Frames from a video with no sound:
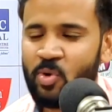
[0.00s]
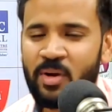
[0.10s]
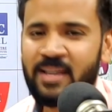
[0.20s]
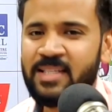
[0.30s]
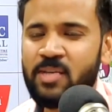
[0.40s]

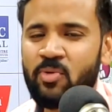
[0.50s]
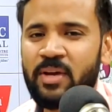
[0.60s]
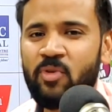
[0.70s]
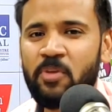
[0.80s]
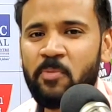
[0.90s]
उन अंकल जी ने वो
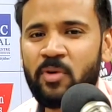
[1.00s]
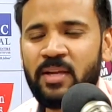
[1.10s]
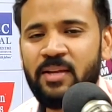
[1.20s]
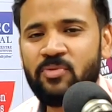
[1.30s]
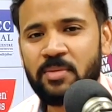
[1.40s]
गहनों की
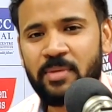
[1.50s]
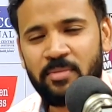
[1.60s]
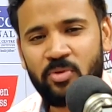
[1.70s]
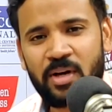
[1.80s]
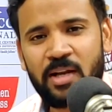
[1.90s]
पोटली ली उसके
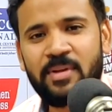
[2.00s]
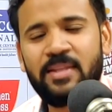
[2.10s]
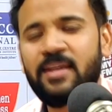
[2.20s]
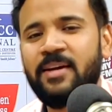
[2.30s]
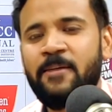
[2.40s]
बाद में दुकान में अंदर